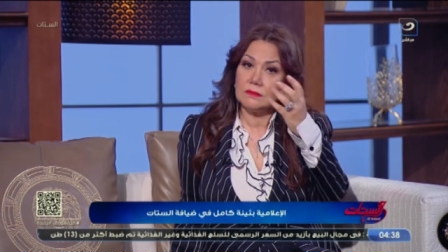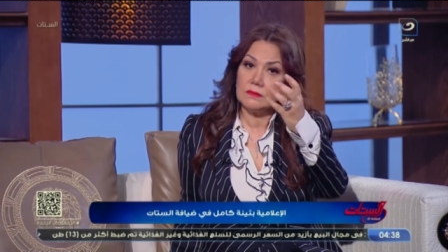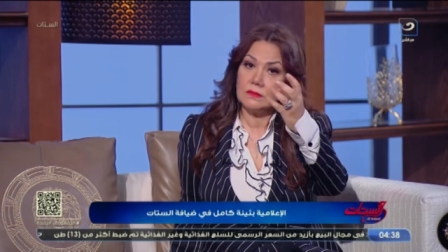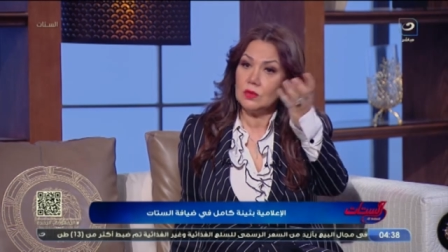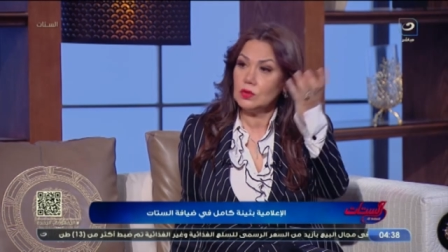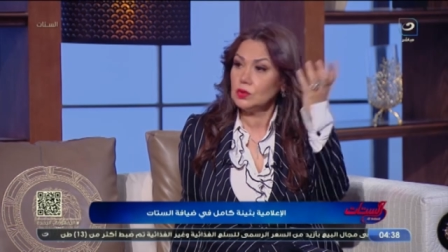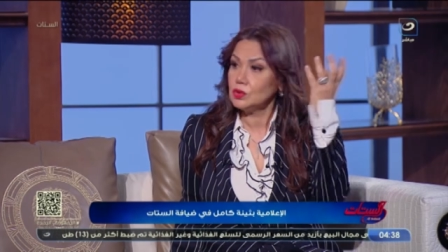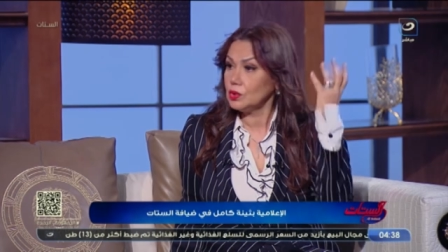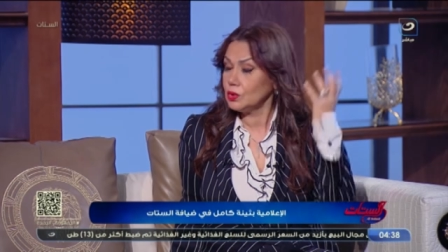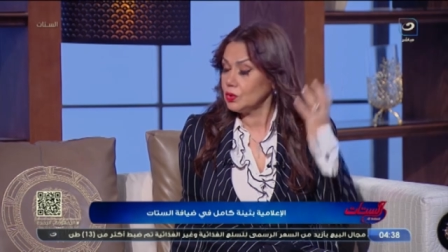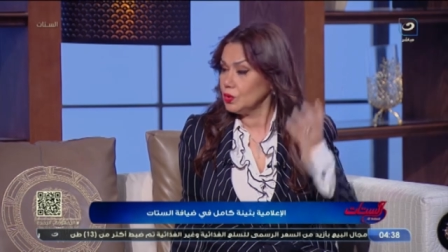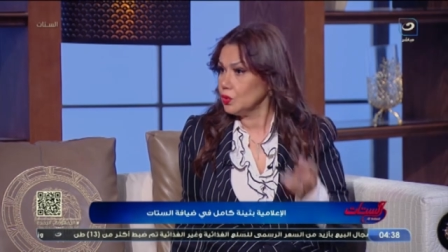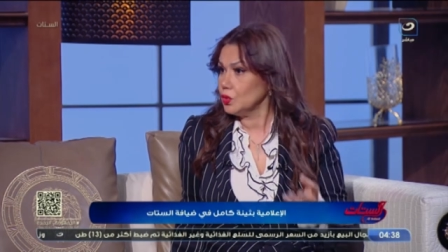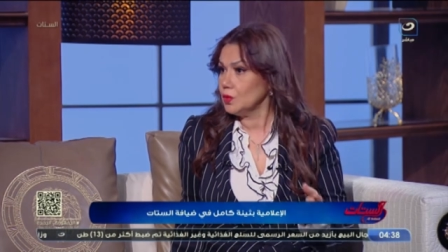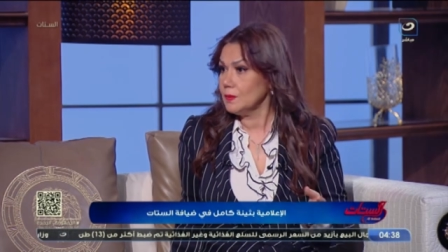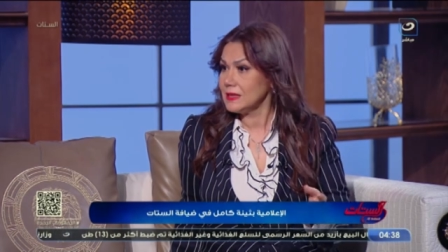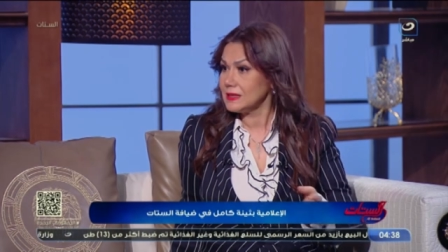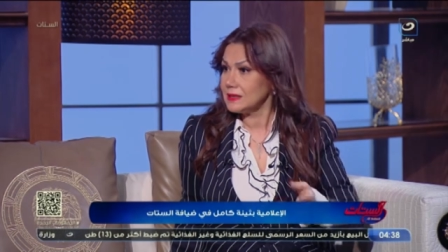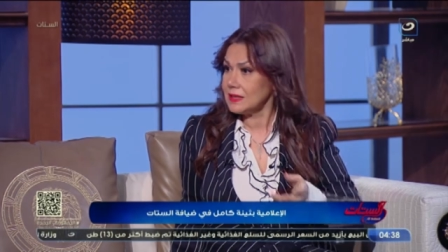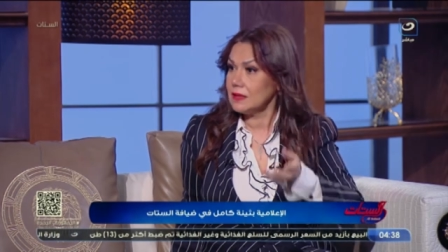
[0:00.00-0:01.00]

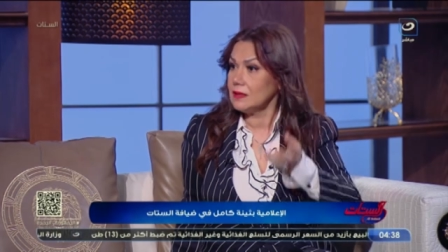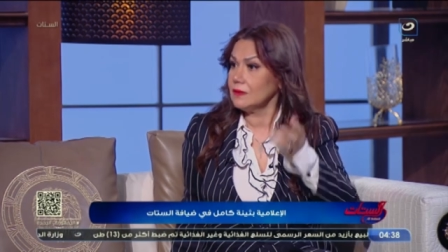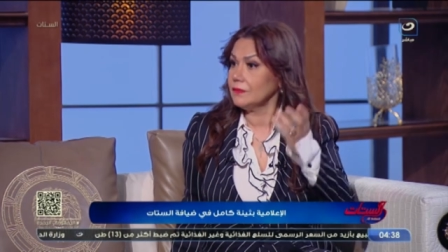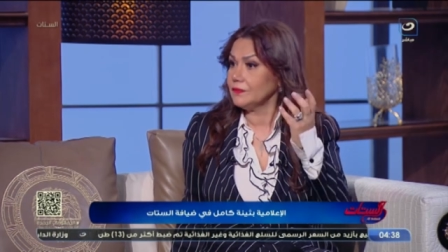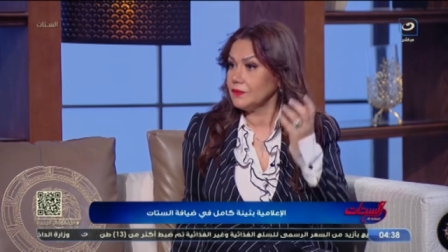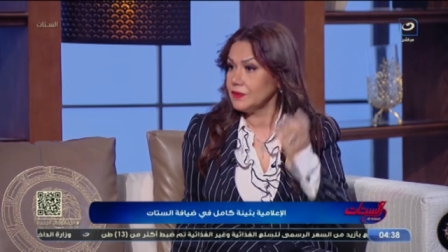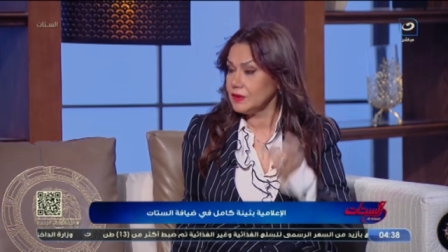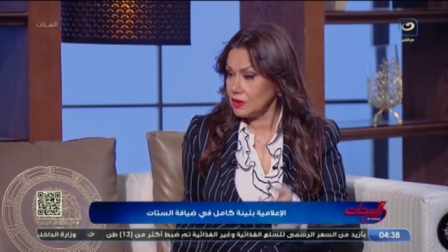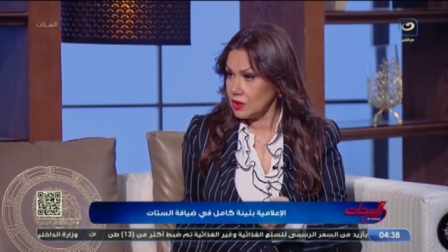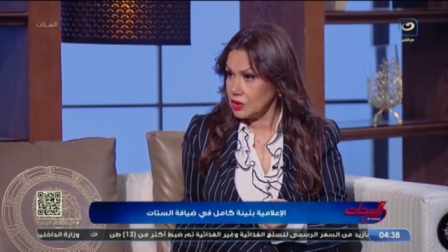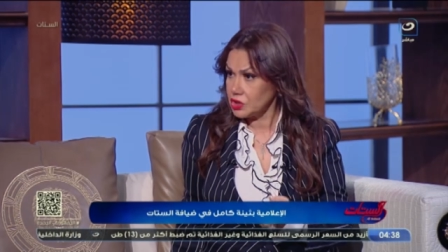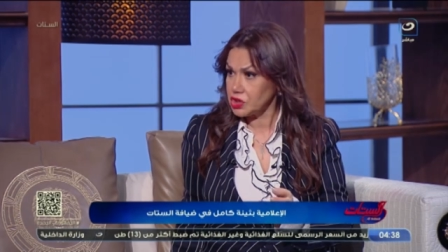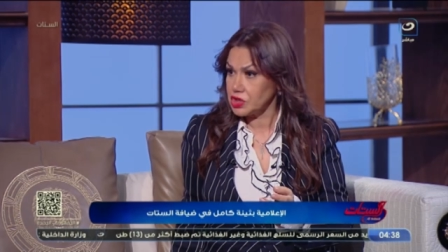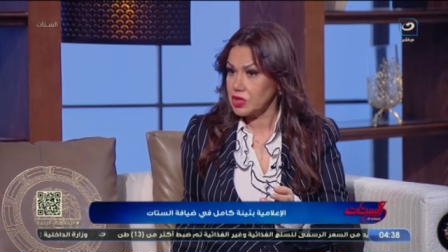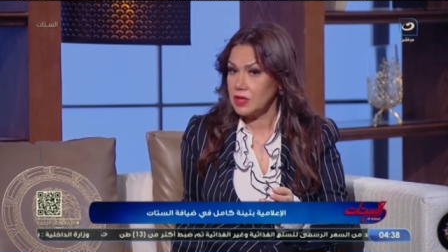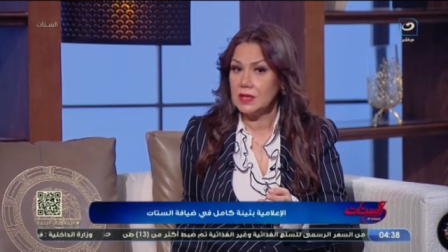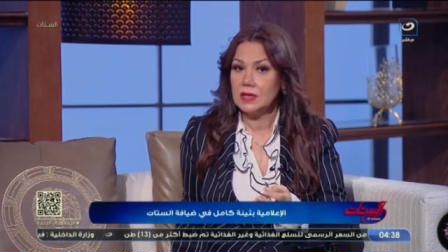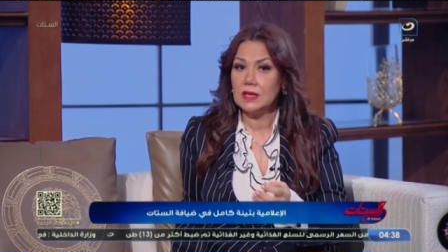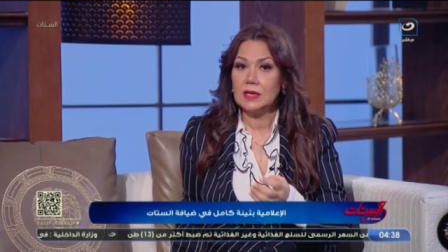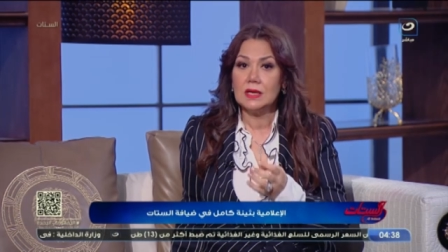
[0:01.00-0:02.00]
اوتوكيو مثلا في
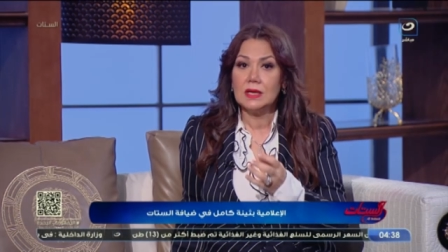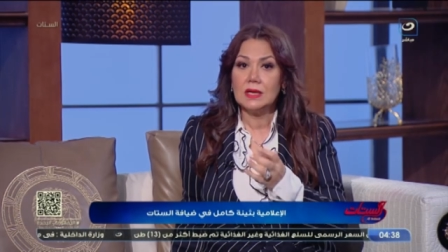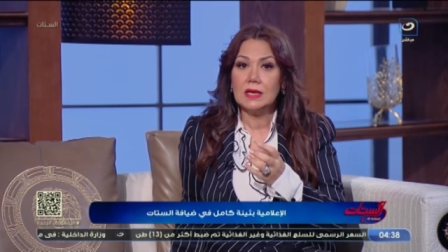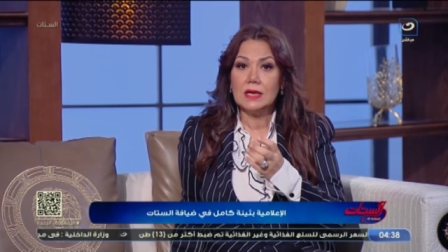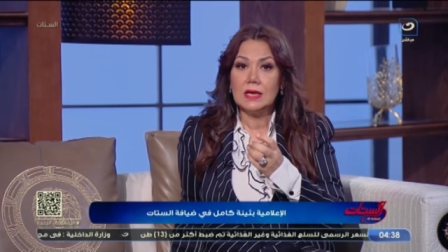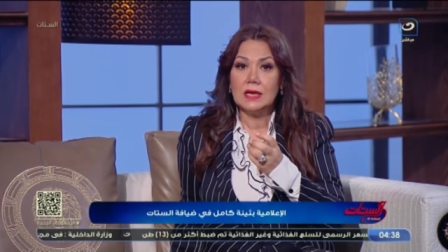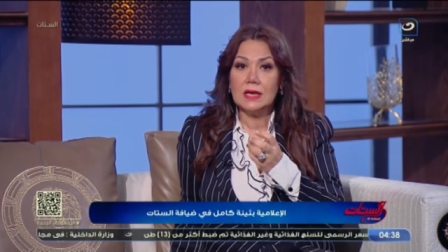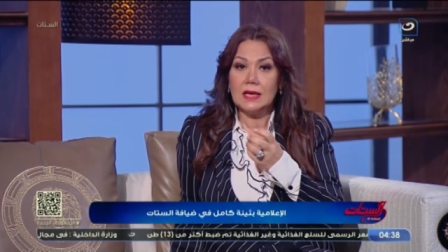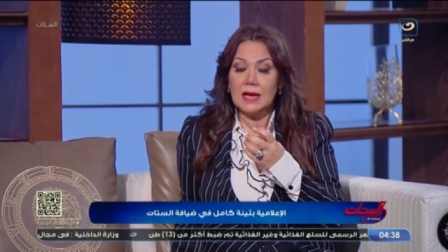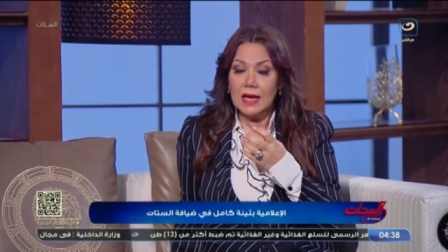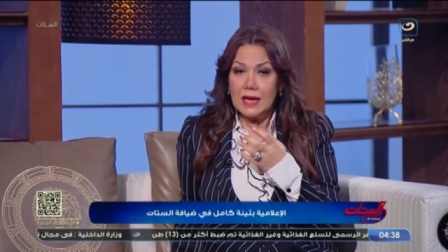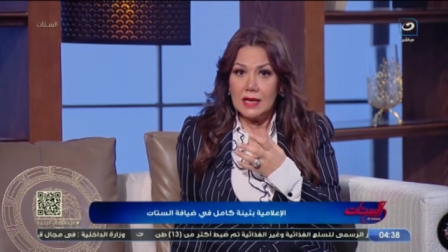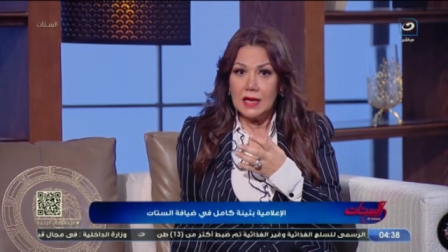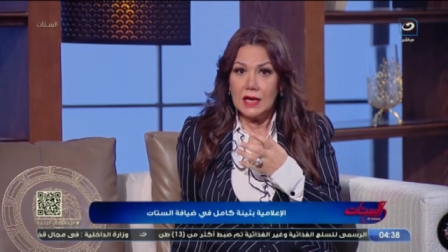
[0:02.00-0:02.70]
النشره لا